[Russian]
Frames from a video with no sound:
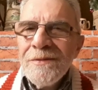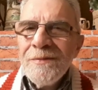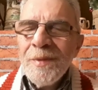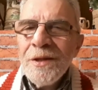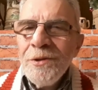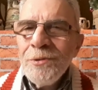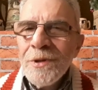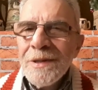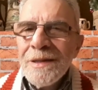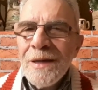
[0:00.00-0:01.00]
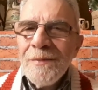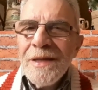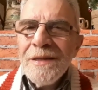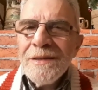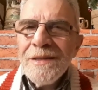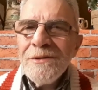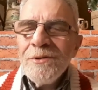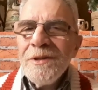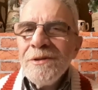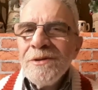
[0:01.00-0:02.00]
в приютах там или где
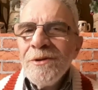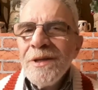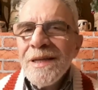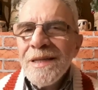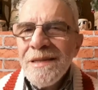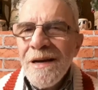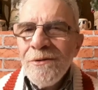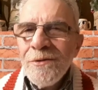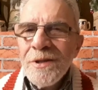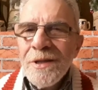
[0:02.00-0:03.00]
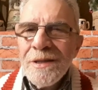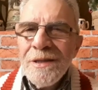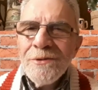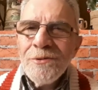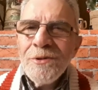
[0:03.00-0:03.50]
то ли, то ли хозяева у них нету,